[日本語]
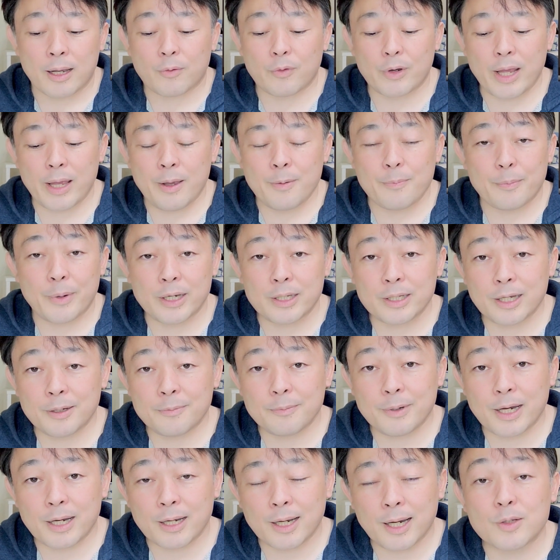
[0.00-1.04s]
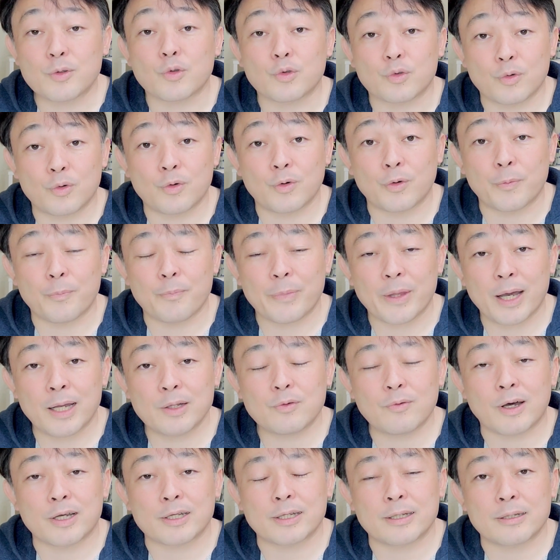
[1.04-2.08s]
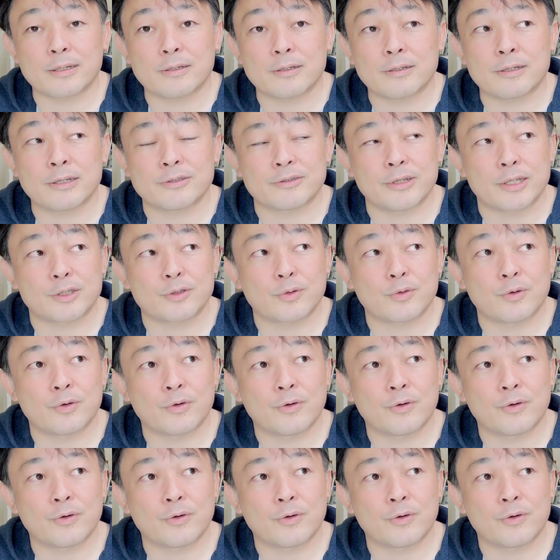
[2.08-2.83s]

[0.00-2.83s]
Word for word: これ、マイナンバーカードと、あとはですね、そ